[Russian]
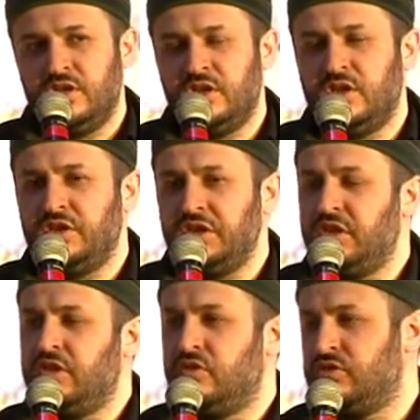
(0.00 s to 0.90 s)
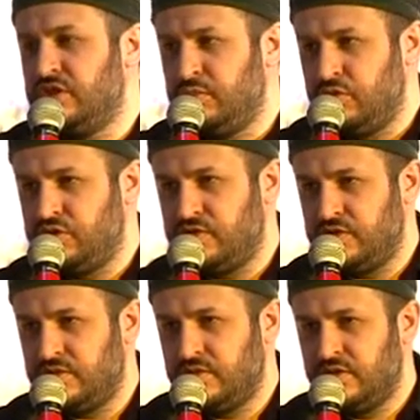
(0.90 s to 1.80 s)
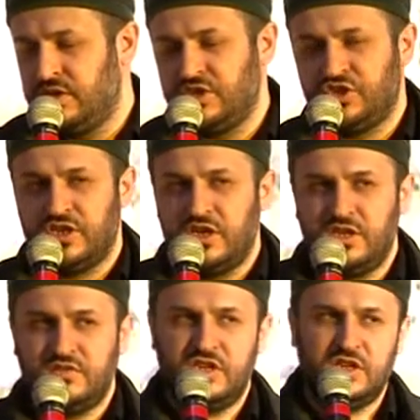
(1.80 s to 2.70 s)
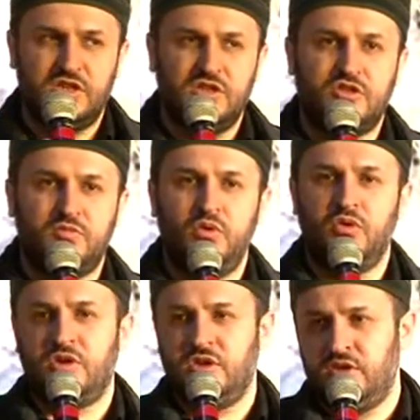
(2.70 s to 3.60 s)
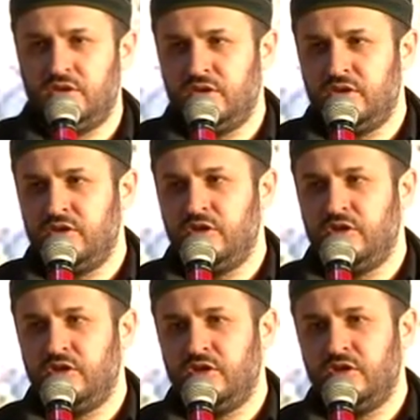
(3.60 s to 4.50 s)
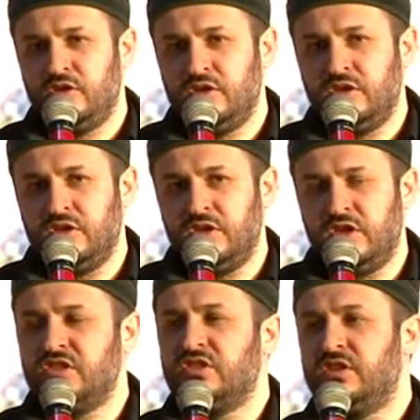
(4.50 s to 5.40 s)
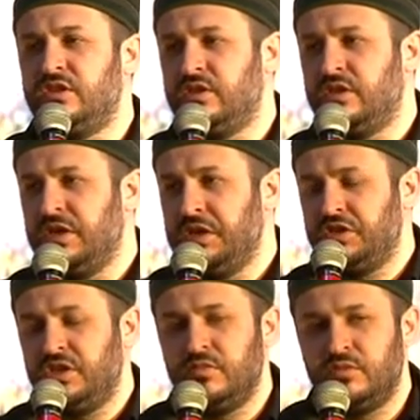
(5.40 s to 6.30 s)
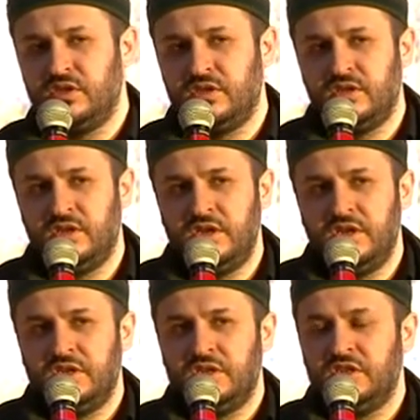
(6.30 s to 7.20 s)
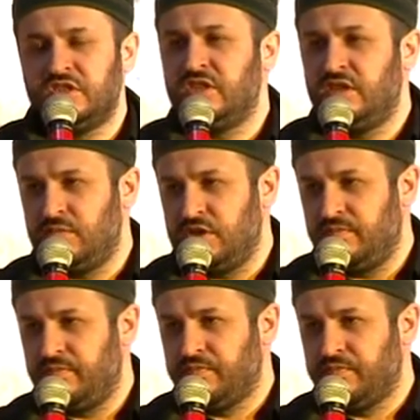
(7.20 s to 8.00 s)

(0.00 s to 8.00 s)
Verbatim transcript: на религиозной почве, разжигая всякие споры на разные темы ислама,